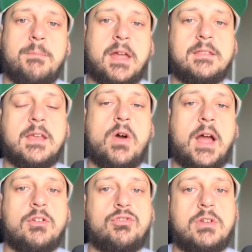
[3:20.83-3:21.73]
Mas eu
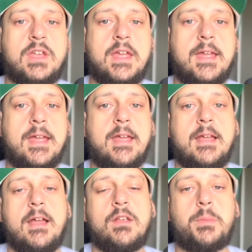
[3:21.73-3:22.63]
acho que,
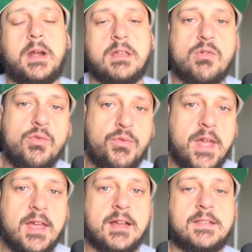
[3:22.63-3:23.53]
eu espero que com
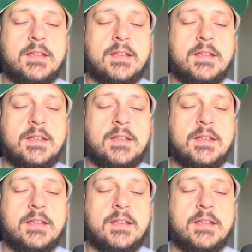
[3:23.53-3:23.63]
Veiga